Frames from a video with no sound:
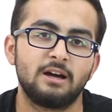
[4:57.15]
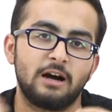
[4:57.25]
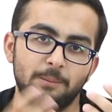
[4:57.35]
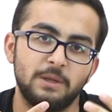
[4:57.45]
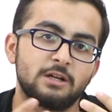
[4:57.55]

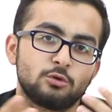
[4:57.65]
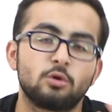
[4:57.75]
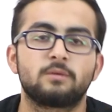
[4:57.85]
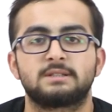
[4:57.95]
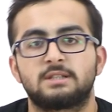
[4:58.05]
Amerika
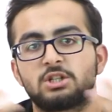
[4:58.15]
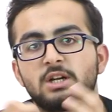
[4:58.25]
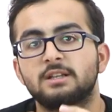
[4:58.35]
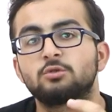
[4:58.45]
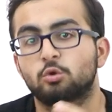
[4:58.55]
çok fazla
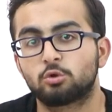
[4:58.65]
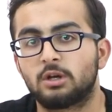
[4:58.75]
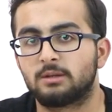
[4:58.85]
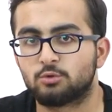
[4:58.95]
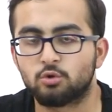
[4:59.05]
dışarıdan doktor
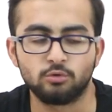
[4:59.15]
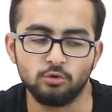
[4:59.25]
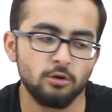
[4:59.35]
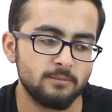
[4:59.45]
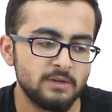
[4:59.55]
almış
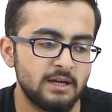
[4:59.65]
oluyor.